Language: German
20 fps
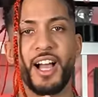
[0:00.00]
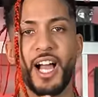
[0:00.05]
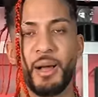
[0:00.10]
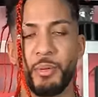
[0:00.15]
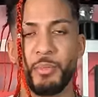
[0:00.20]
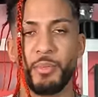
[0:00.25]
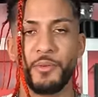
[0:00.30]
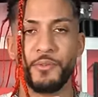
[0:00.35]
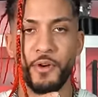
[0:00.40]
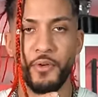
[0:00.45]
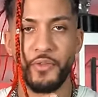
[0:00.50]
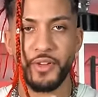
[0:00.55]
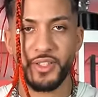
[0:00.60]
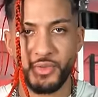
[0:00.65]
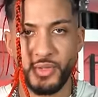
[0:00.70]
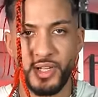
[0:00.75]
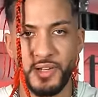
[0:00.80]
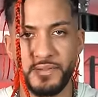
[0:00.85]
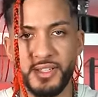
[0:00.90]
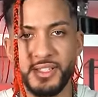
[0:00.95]
Aber bevor wir
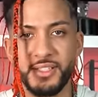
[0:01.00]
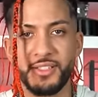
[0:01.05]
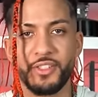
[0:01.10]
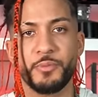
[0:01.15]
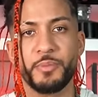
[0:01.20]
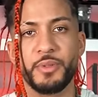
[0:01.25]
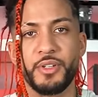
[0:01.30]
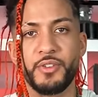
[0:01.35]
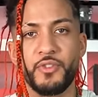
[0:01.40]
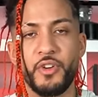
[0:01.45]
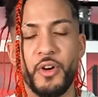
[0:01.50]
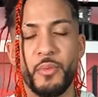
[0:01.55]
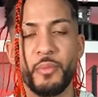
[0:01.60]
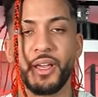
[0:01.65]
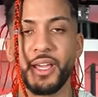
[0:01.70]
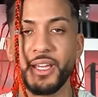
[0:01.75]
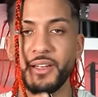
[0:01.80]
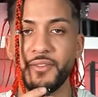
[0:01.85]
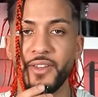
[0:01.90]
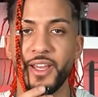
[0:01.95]
zur giftigsten Spinne kommen,
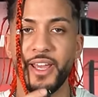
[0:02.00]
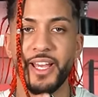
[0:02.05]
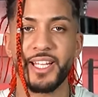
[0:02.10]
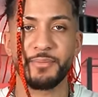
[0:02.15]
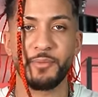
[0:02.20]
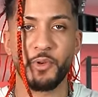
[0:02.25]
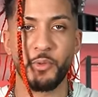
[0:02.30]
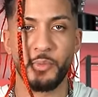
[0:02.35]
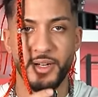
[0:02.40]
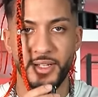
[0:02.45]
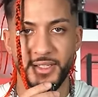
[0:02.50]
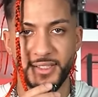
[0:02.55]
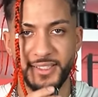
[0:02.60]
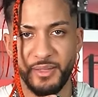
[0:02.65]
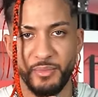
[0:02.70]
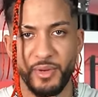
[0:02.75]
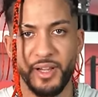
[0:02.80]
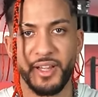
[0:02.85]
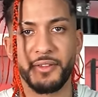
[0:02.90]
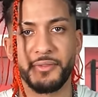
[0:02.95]
reden wir erstmal über das
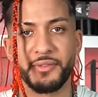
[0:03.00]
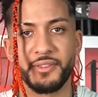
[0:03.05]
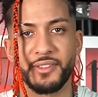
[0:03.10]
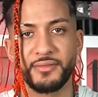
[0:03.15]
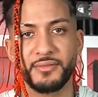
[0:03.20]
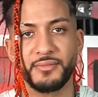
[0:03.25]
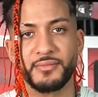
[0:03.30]
Thema Gift.